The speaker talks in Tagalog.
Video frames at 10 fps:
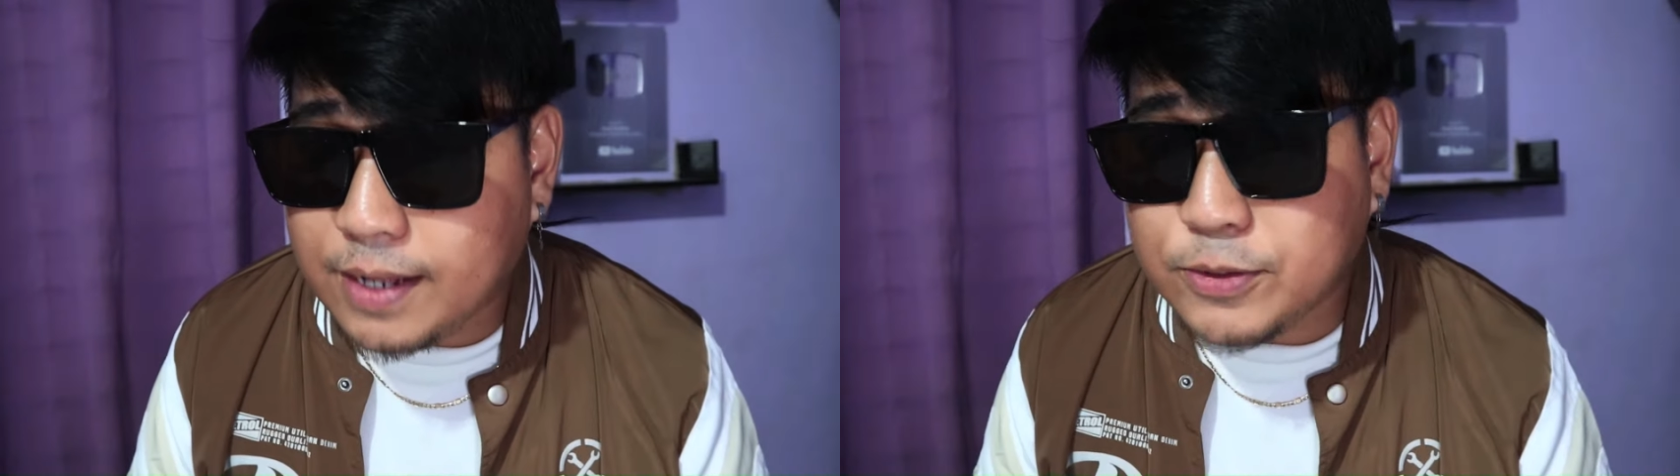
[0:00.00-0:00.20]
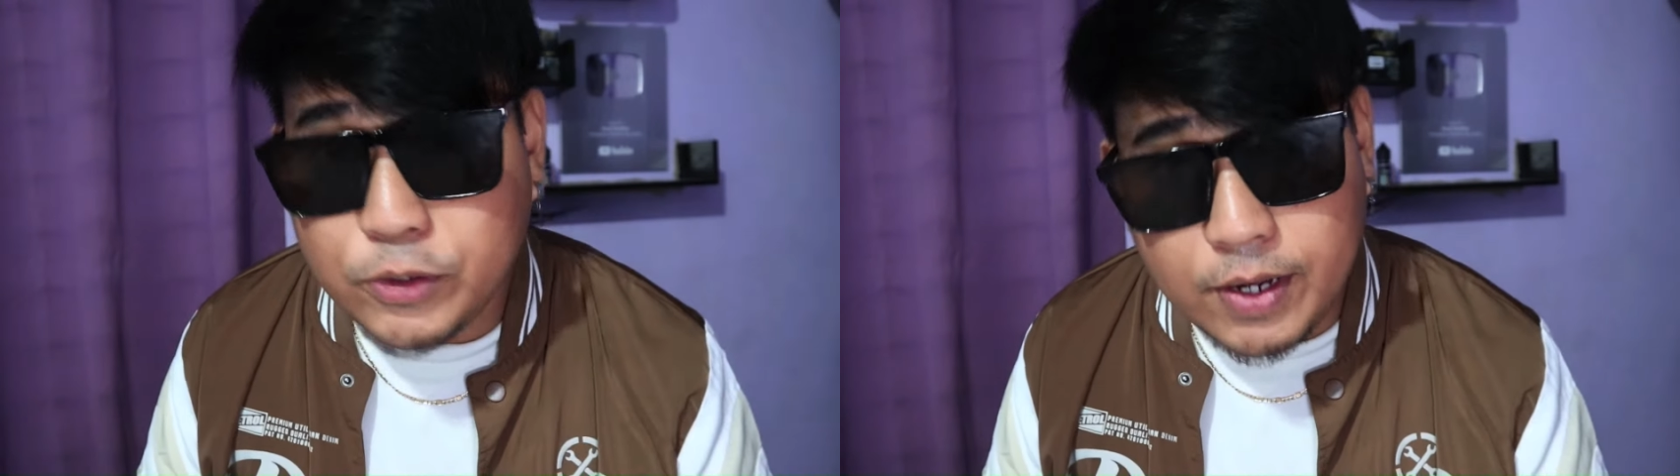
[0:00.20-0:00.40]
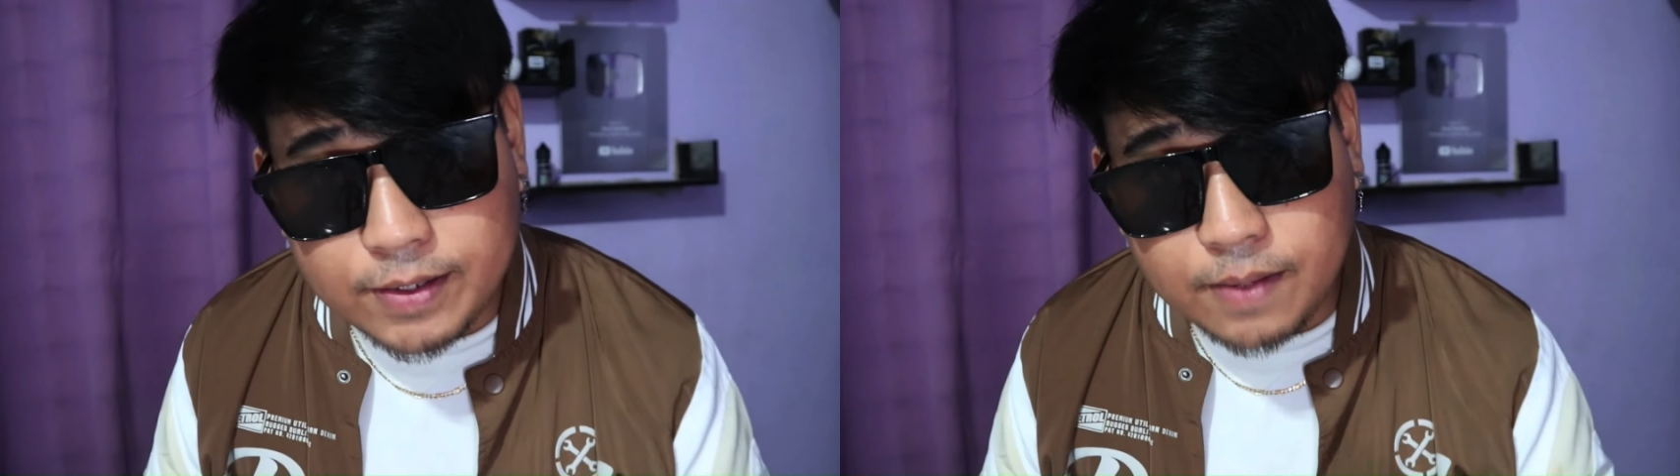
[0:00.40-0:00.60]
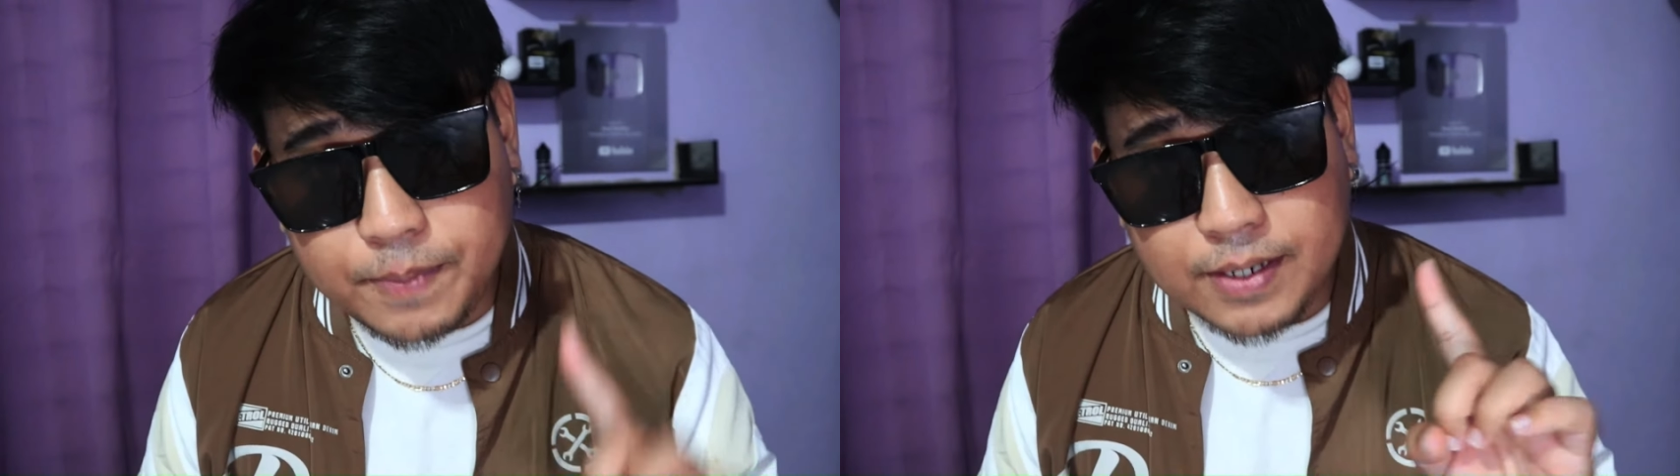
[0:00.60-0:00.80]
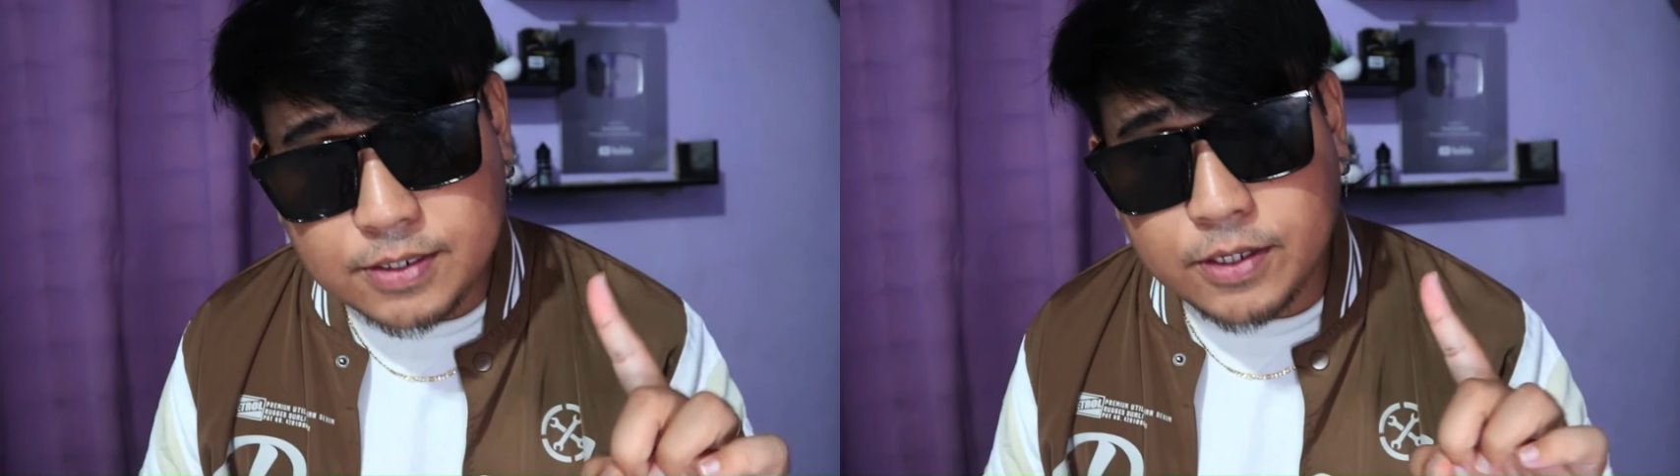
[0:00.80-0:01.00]
answer natin
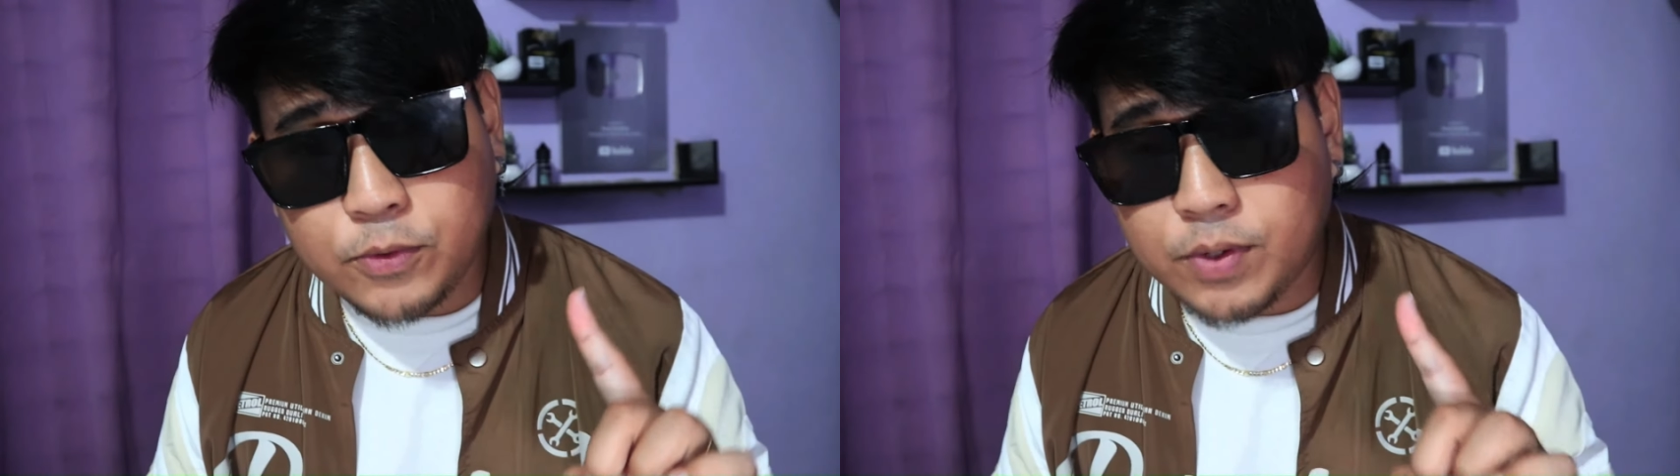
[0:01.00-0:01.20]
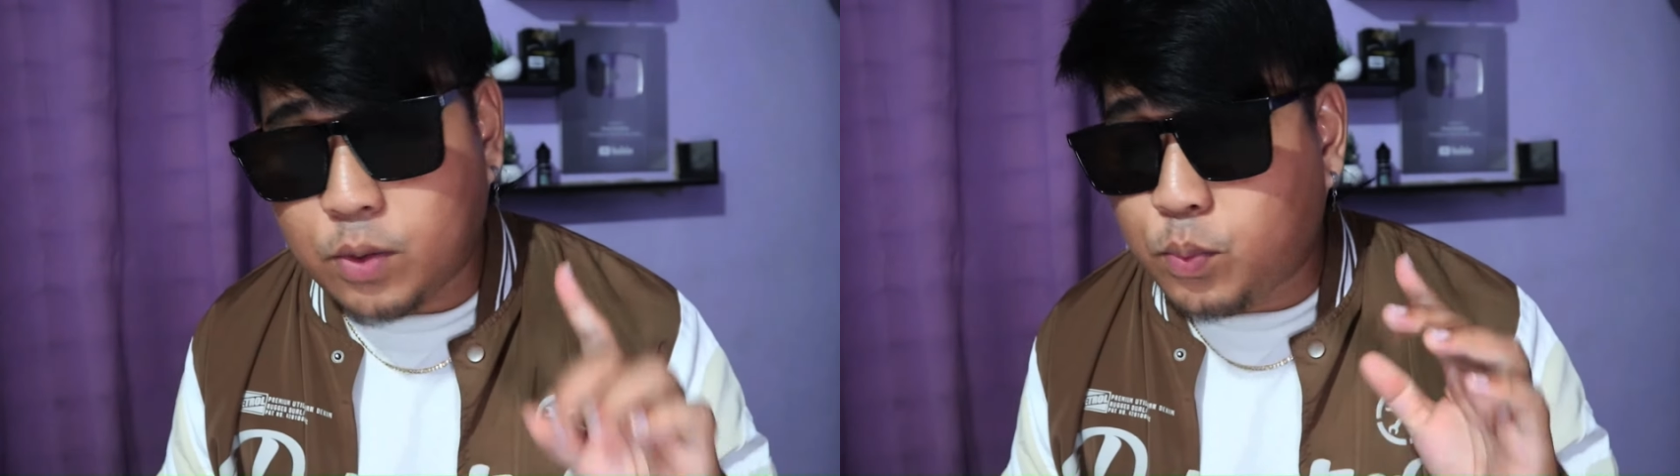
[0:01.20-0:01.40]
para sa tanong na